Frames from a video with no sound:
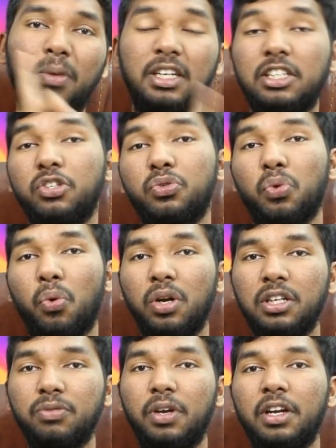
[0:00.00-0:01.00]
మంచి
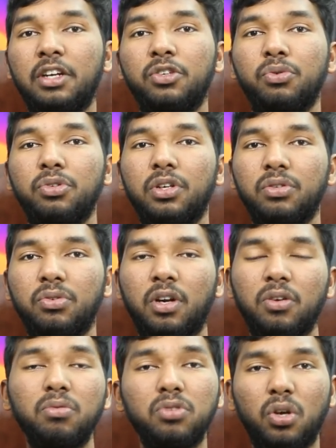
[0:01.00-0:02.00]
స్టోరేజ్ వేరియంట్ యూజ్
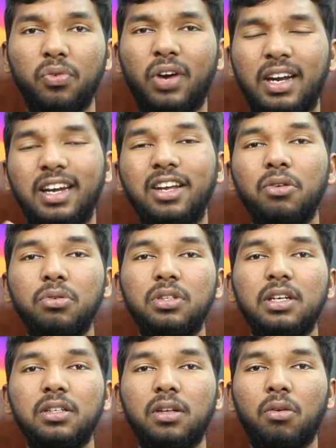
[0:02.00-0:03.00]
చేస్తున్నారు సో ఇవన్నీ యూజ్
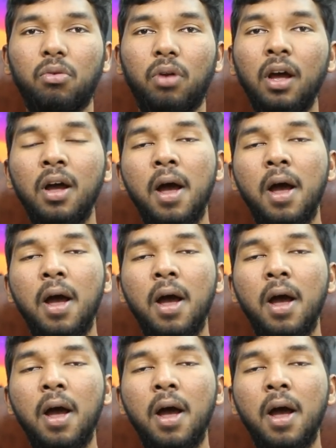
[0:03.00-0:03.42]
చేసినా కూడా